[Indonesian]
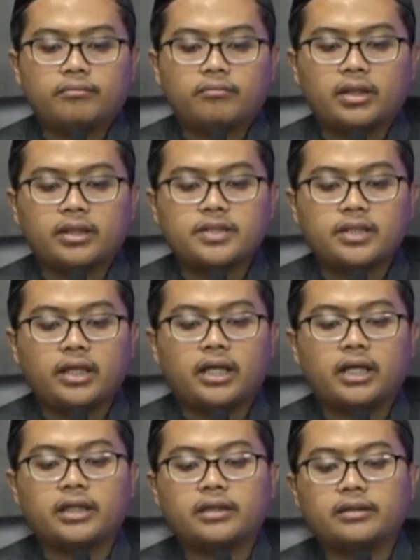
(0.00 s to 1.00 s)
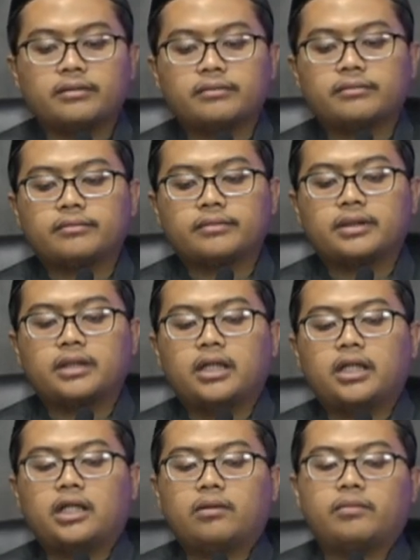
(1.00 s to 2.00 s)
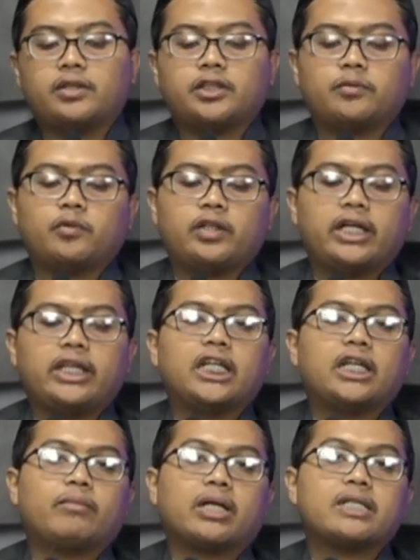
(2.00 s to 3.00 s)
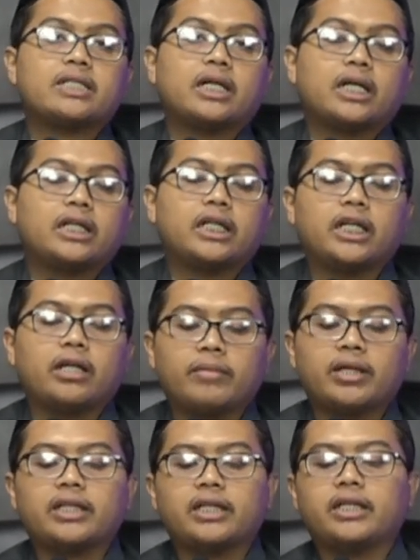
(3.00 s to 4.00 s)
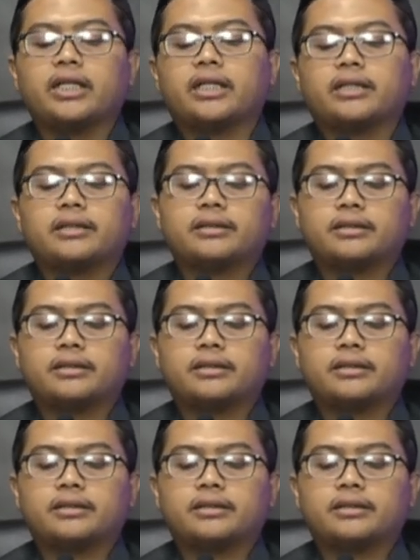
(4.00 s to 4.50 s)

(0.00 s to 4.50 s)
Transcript: Maksiat meskipun dia tidak merasakan kenikmatannya.